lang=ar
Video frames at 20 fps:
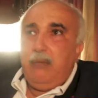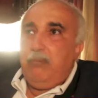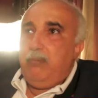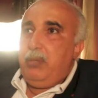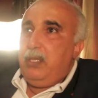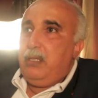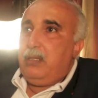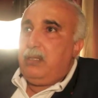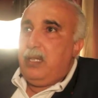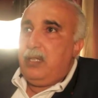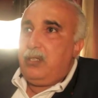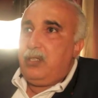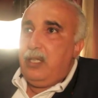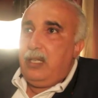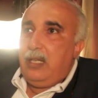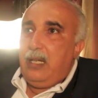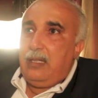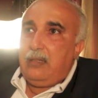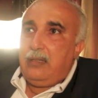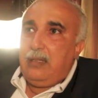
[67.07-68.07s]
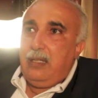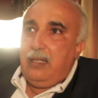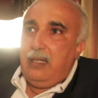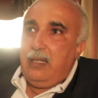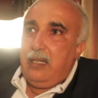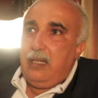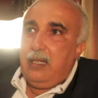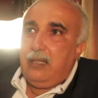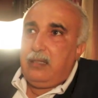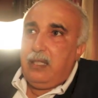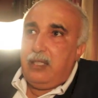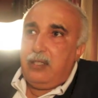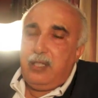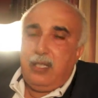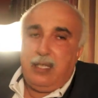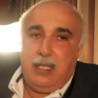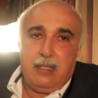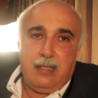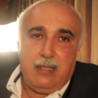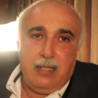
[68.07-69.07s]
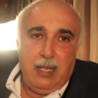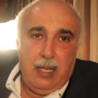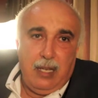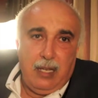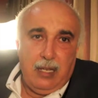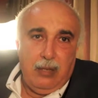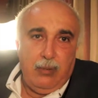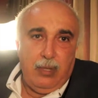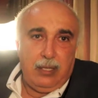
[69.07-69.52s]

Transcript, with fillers: بتاشيرات اللي هي تاشيرات زياره